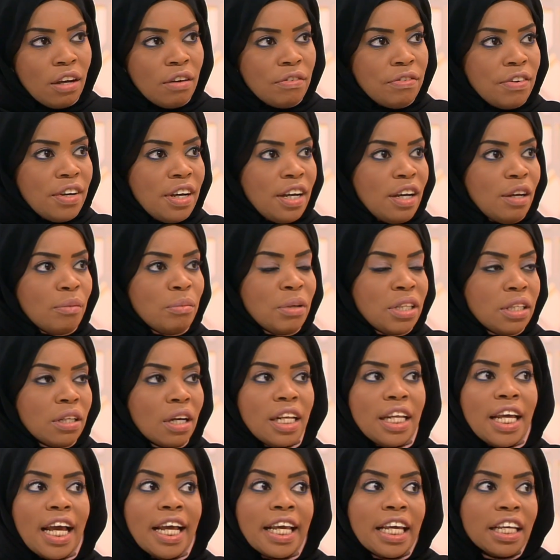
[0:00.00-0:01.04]

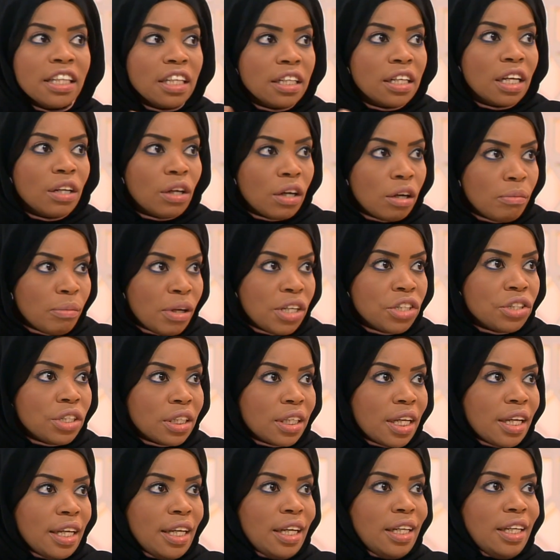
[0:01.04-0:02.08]
فبالتالي اكيد ان لهم
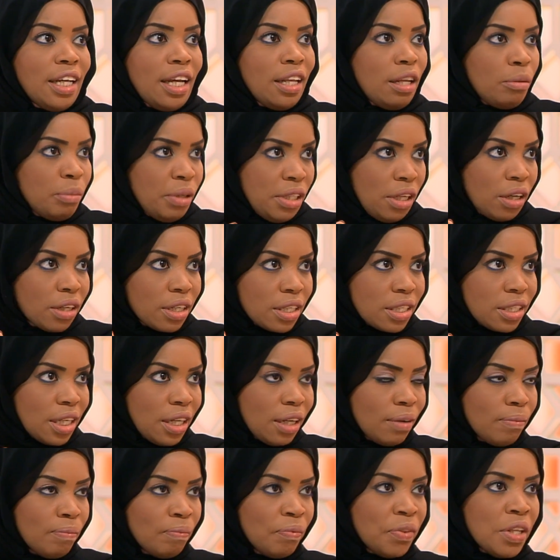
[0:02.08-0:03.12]
انشطه يعني على مدار السنه